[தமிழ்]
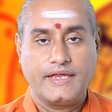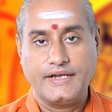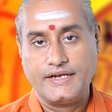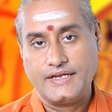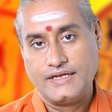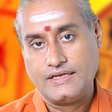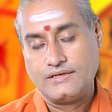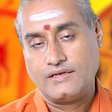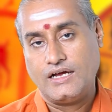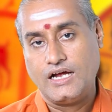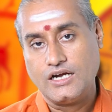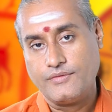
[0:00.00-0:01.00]
இன்று
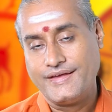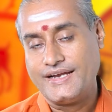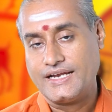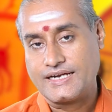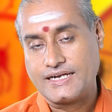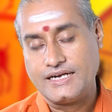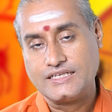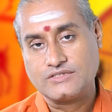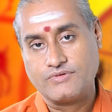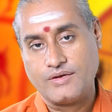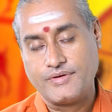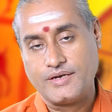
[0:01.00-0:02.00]
ஹார்ட்வேர்
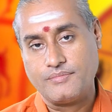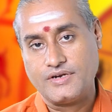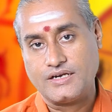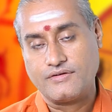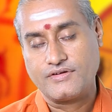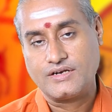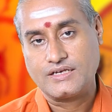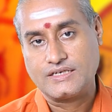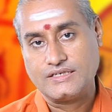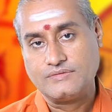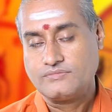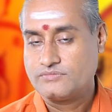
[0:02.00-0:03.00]
எலக்ட்ரானிக்ஸ் வியாபாரம்
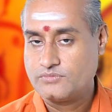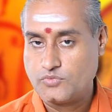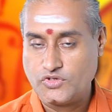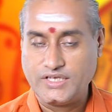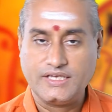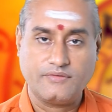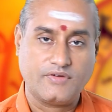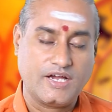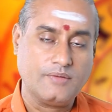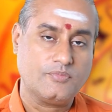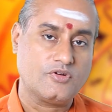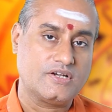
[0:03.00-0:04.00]
பண்ணுறவங்களுக்கு புதிய
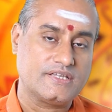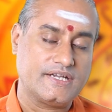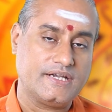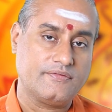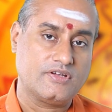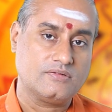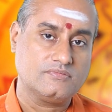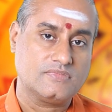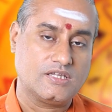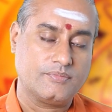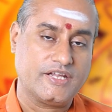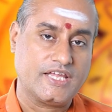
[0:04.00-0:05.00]
வாய்ப்புகள் தேடி வரும்
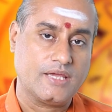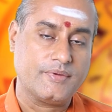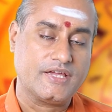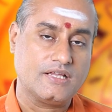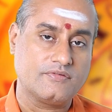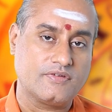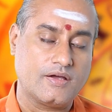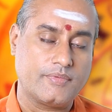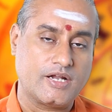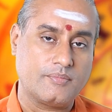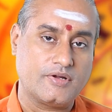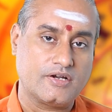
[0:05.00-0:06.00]
அது மாதிரி கெமிக்கல்ஸ்
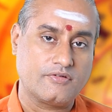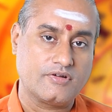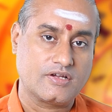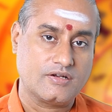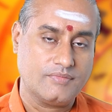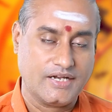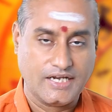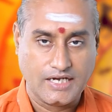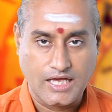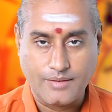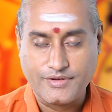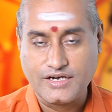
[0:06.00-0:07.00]
வியாபாரம் பண்ணுறவங்களுக்கும் நல்ல
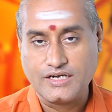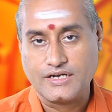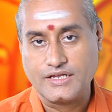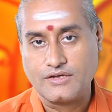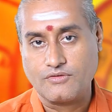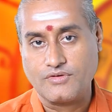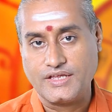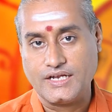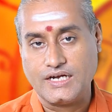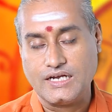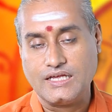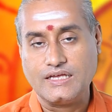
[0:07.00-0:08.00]
லாபங்கள் கிடைக்கக்கூடிய
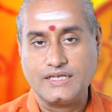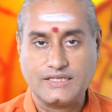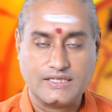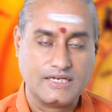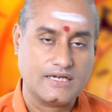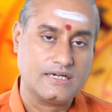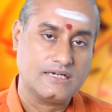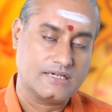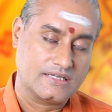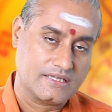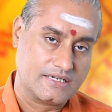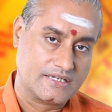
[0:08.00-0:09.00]
நாளாக இந்த நாள்
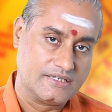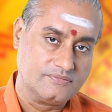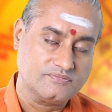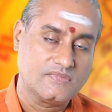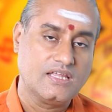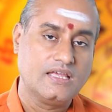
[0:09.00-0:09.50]
இருக்குது